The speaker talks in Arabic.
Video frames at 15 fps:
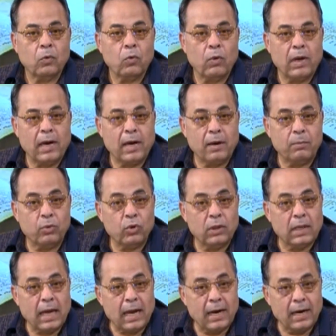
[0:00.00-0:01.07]
ولا
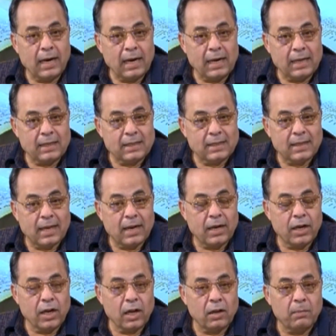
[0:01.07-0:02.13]
بد ان الانسان
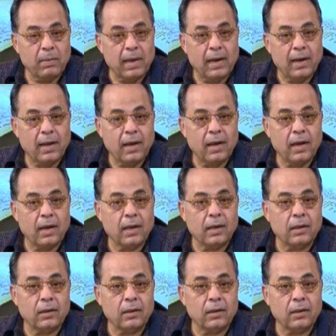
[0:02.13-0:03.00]
يقبلها